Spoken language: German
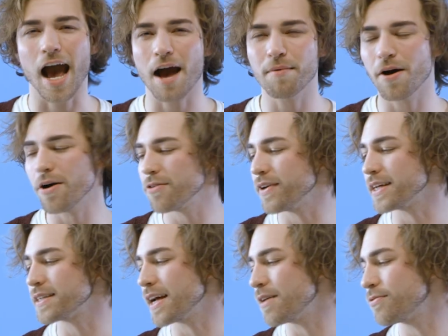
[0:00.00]
aber auch
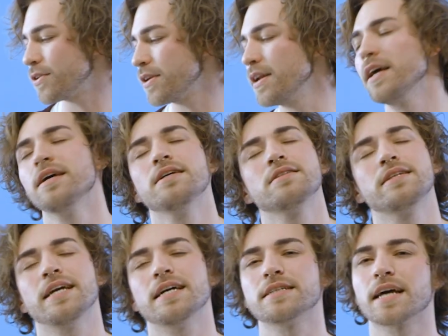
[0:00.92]
weg davon,
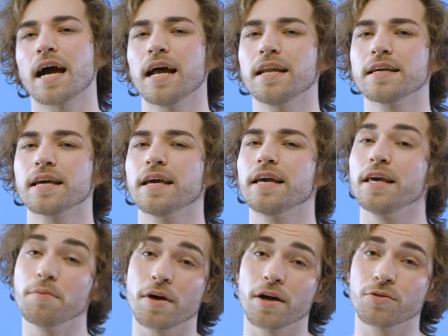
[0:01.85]
Theatralik
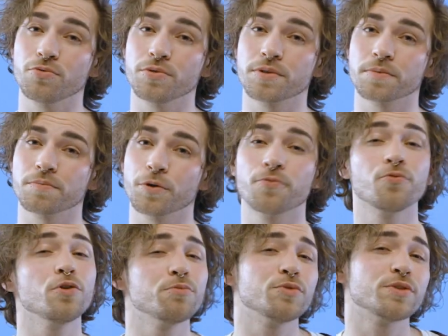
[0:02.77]
immer gut.
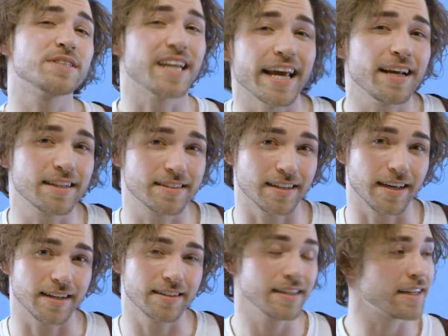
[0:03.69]
Gefühle müssen echt
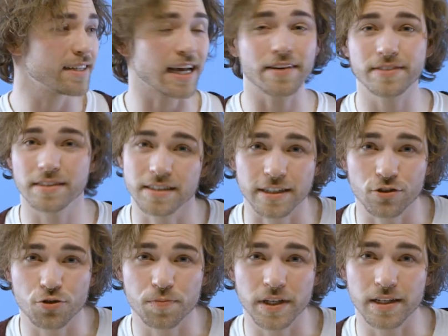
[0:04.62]
sein, ne? da darfst du
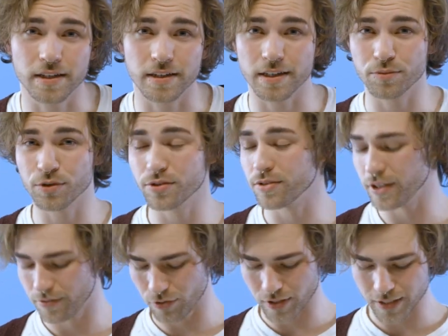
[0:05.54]
nicht spielen, da musst du
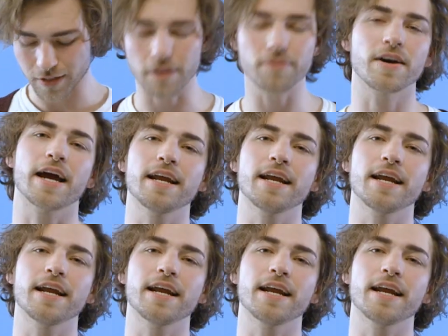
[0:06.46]
dich wirklich drauf